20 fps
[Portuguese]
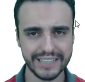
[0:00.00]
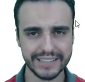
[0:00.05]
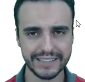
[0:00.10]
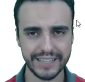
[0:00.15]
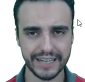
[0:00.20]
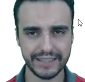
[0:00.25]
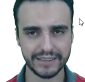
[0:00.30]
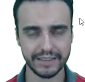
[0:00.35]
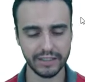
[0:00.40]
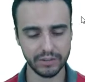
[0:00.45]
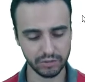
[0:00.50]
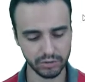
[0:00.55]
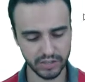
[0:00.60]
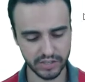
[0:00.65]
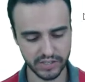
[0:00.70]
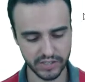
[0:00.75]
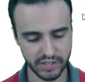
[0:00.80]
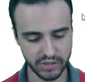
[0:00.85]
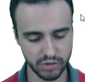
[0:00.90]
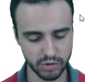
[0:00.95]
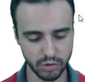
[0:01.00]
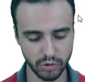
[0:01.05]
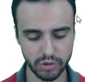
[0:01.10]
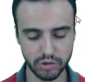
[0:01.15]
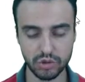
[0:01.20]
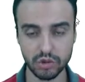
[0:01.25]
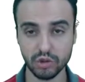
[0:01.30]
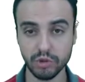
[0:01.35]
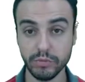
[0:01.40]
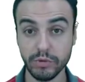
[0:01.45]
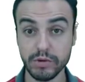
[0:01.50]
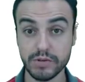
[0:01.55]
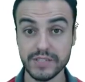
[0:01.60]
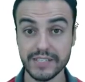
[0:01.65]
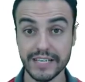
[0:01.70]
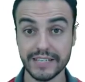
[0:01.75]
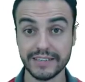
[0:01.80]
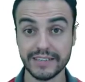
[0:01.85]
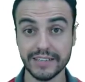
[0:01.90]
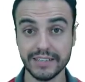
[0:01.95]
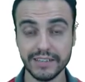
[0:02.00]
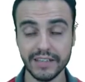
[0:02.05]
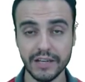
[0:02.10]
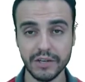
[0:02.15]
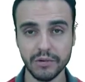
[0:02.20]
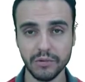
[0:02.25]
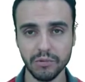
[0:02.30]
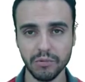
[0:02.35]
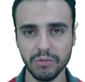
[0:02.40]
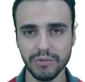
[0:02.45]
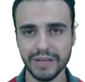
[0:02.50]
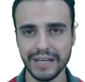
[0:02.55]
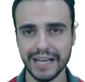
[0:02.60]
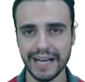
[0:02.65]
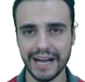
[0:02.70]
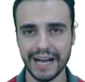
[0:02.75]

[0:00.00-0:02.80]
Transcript: tratando das questões de número 71